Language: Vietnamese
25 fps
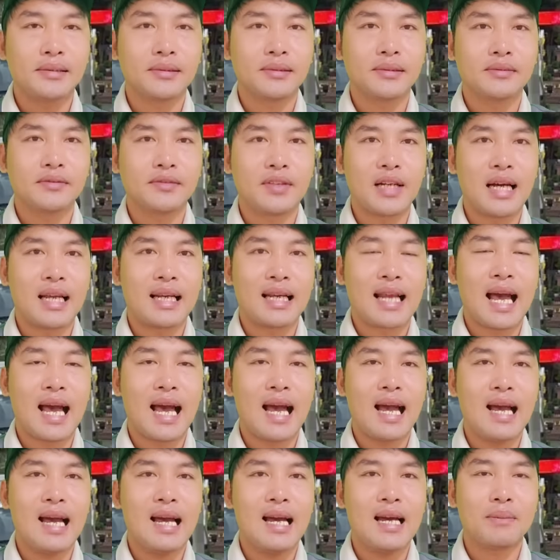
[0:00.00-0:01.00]
và
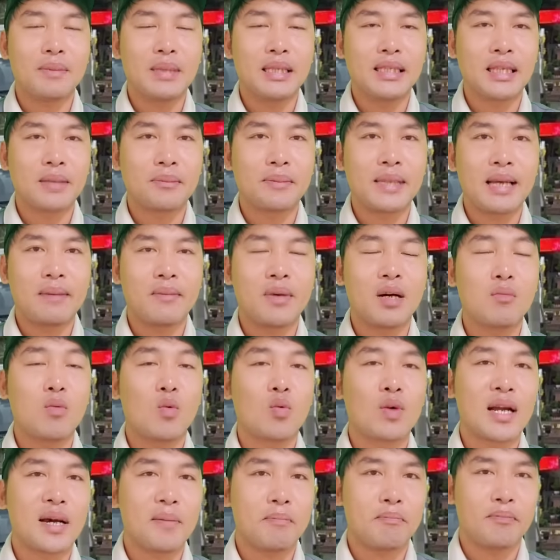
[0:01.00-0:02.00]
đã bị tạm giam hơn
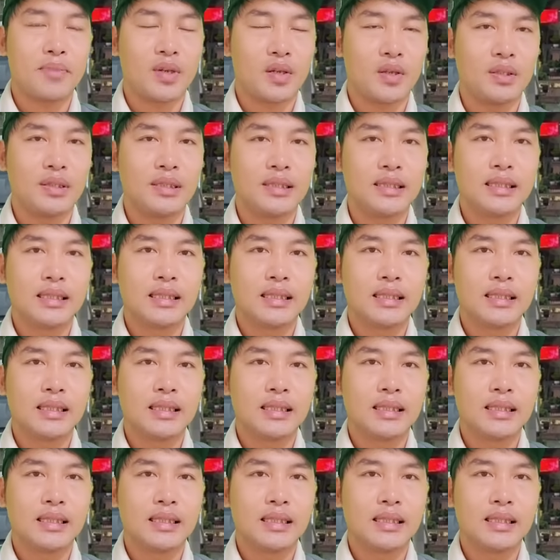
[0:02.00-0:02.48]
một năm rồi